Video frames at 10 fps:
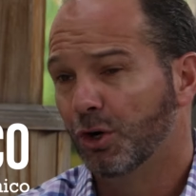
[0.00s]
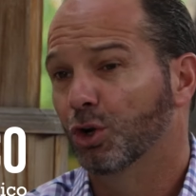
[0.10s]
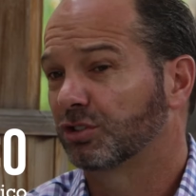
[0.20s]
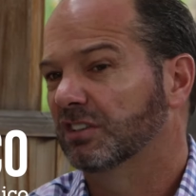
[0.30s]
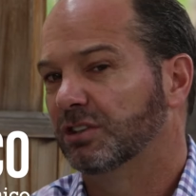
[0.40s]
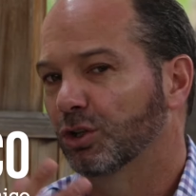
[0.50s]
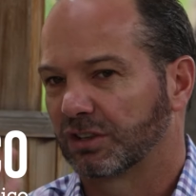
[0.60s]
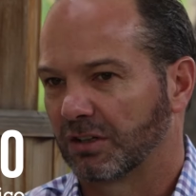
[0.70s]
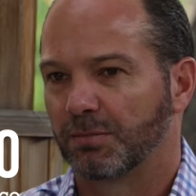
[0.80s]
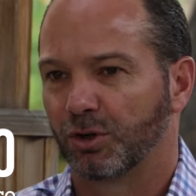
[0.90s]
no sé si
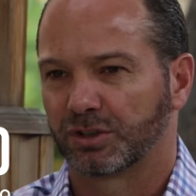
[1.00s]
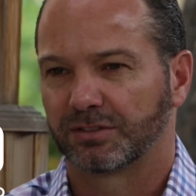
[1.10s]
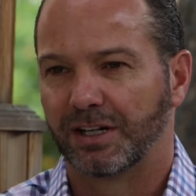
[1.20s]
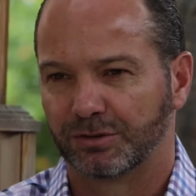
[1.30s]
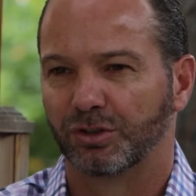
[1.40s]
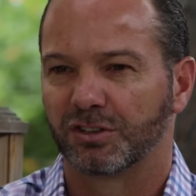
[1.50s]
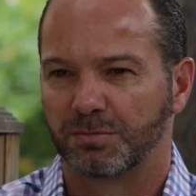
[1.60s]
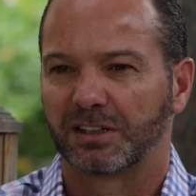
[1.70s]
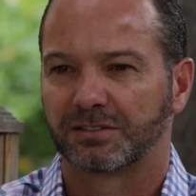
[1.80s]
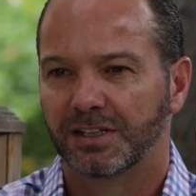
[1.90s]
otras, otras elecciones
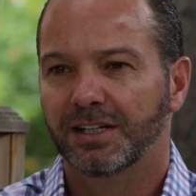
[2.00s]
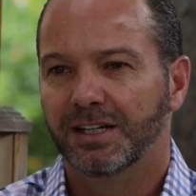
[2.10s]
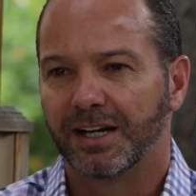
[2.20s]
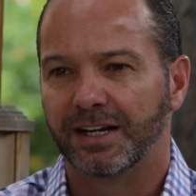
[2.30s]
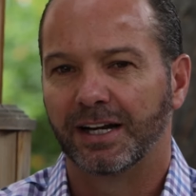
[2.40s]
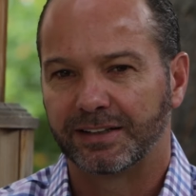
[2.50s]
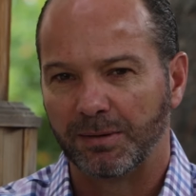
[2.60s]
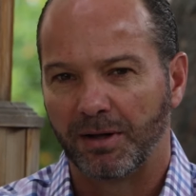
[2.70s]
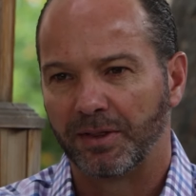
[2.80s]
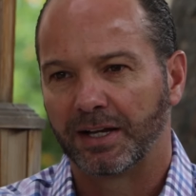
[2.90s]
más en el
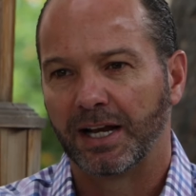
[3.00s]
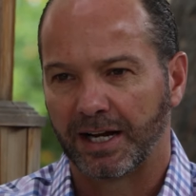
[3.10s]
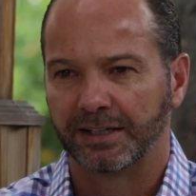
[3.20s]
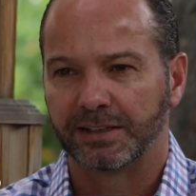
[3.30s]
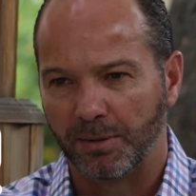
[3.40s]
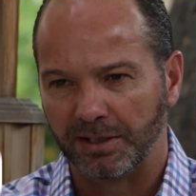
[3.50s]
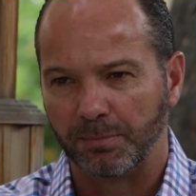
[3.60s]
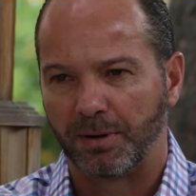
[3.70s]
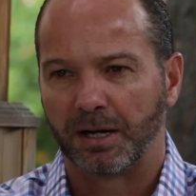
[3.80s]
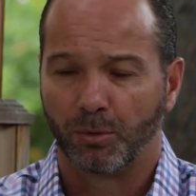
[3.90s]
tema de que la gente vaya
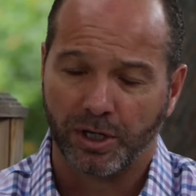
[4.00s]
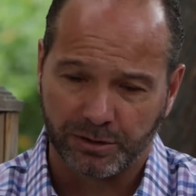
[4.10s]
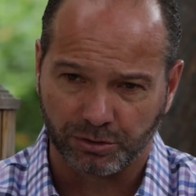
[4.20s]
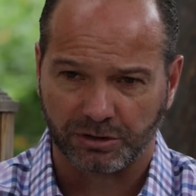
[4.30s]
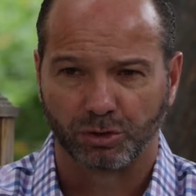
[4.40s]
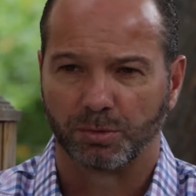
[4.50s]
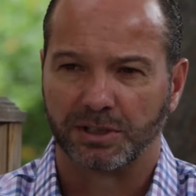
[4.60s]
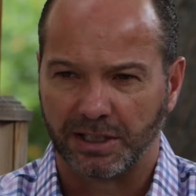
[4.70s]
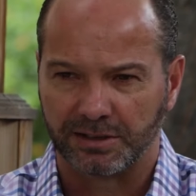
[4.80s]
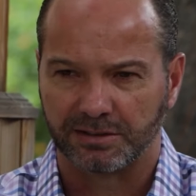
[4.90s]
y pague boletos
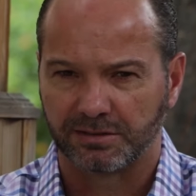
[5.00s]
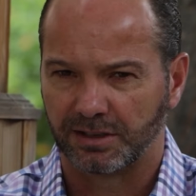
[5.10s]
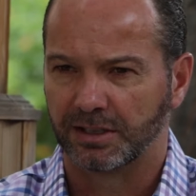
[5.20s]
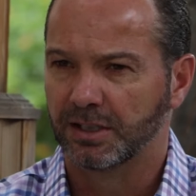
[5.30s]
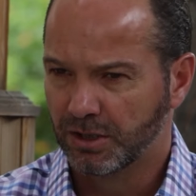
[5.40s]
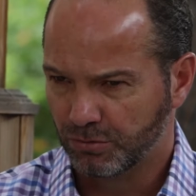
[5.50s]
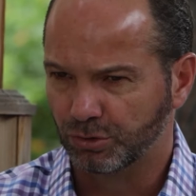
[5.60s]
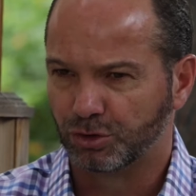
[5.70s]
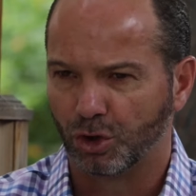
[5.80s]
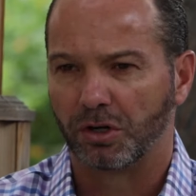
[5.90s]
exorbitantes funcionen, eh,
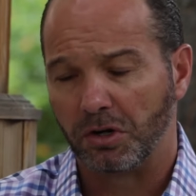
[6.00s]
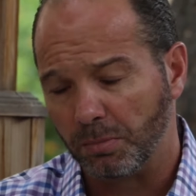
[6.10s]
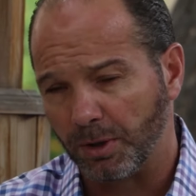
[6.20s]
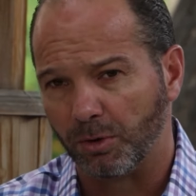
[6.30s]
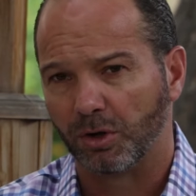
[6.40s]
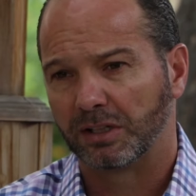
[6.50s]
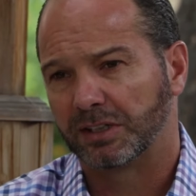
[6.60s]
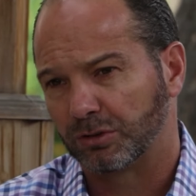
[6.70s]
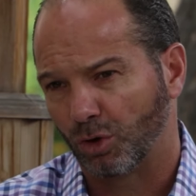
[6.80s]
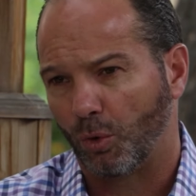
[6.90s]
funcione, ¿no? Pero bueno, hay
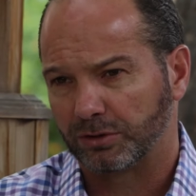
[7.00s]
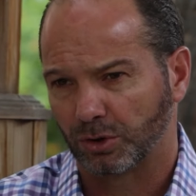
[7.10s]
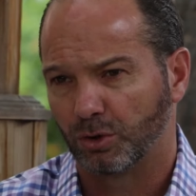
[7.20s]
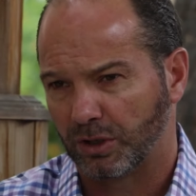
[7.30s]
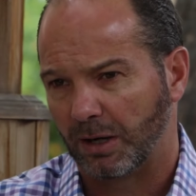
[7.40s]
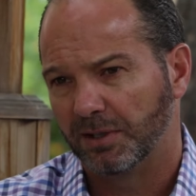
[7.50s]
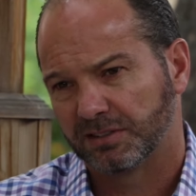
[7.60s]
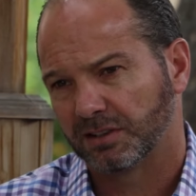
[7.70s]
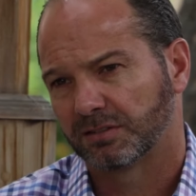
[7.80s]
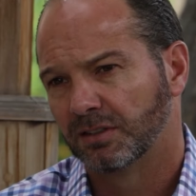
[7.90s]
tres o cuatro
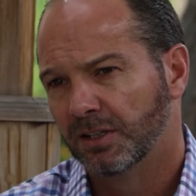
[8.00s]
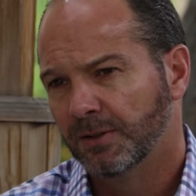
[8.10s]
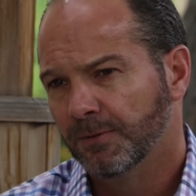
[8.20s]
cabezas